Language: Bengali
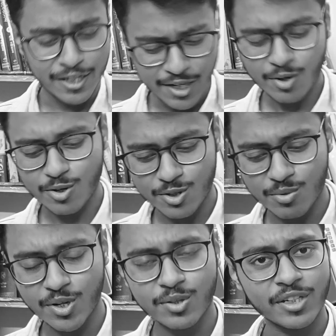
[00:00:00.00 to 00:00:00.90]
নিজের
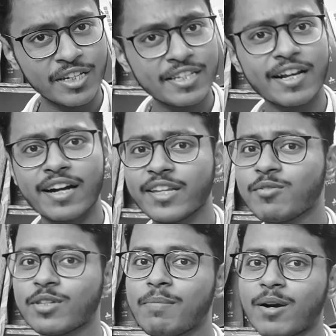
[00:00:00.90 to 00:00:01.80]
কষ্টগুলোকে যদি নিজে
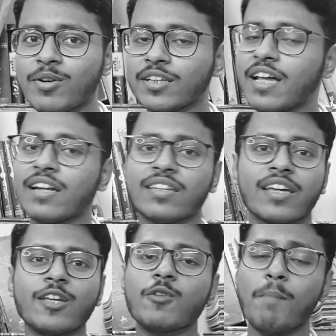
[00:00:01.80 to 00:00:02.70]
কাটিয়ে উঠতে পারো না তার
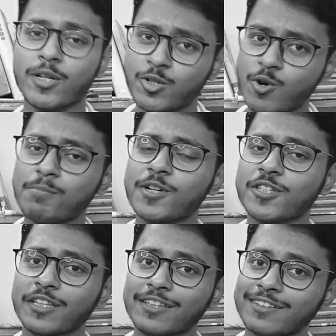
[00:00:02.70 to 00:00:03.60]
থেকে কিন্তু ম্যাচিওর
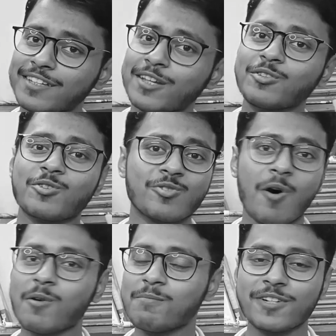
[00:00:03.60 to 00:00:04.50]
পার্সন তার থেকে কিন্তু
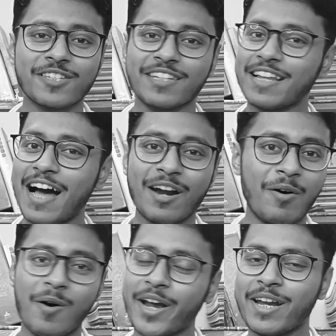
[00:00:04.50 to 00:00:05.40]
স্ট্রং পার্সন আর
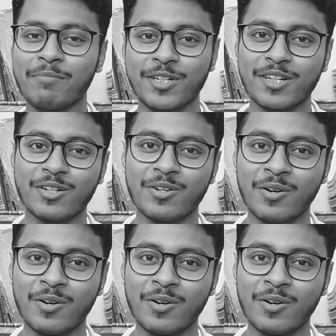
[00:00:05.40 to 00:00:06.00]
হয় না বিশ্বাস